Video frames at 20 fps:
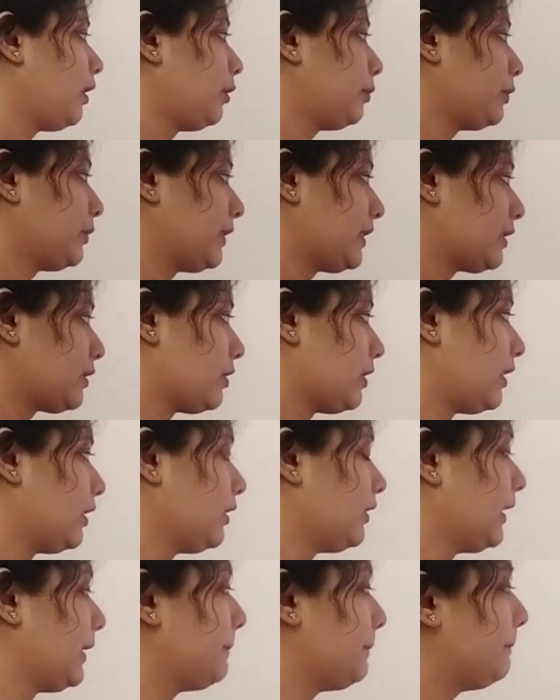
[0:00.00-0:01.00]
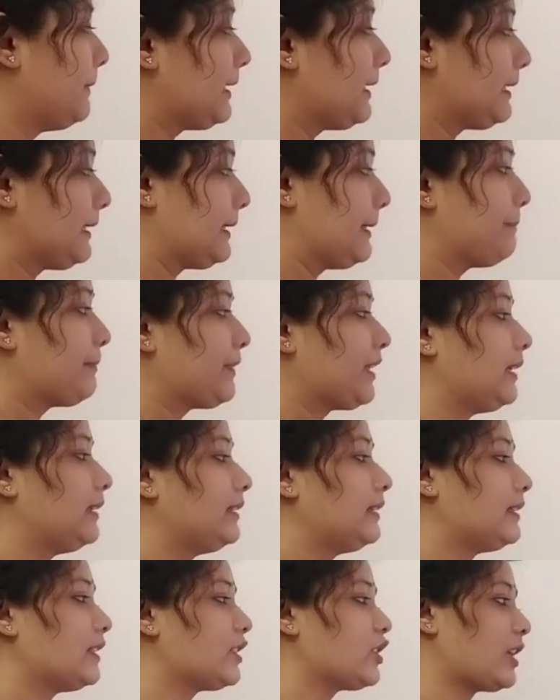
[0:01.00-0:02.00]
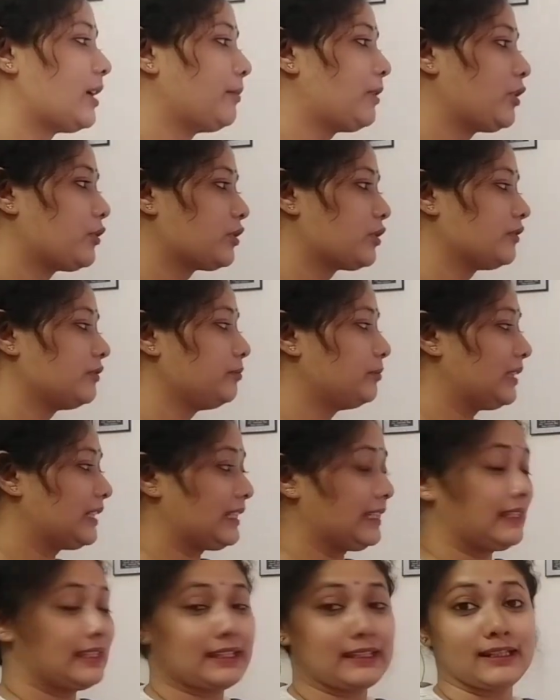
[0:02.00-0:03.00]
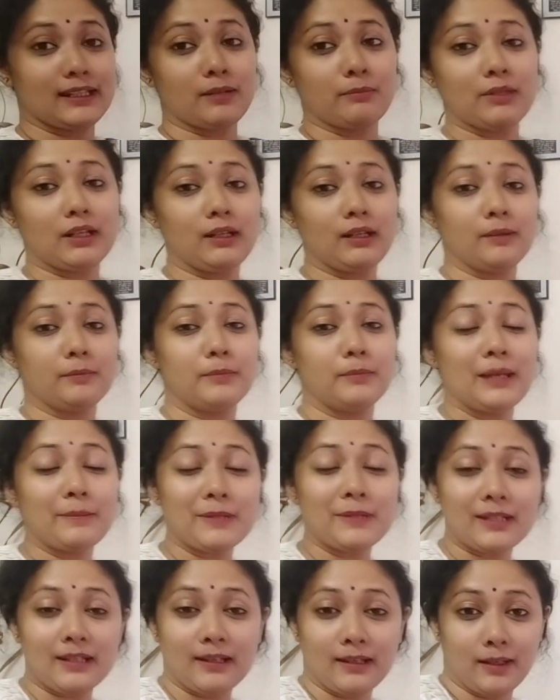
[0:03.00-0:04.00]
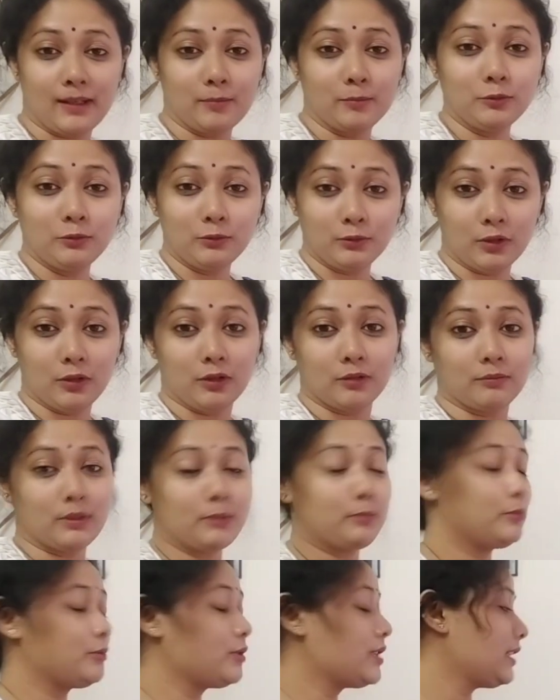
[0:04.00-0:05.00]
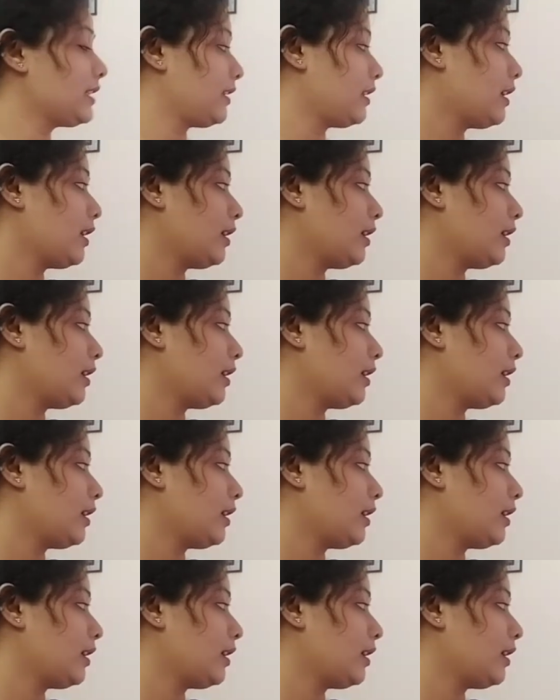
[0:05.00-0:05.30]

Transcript: অপারেট করা হয় মানি আ লার্জ অ্যামাউন্ট অফ মানি যেটা আমরা ব্যবসায় মূলধন বা পুঁজি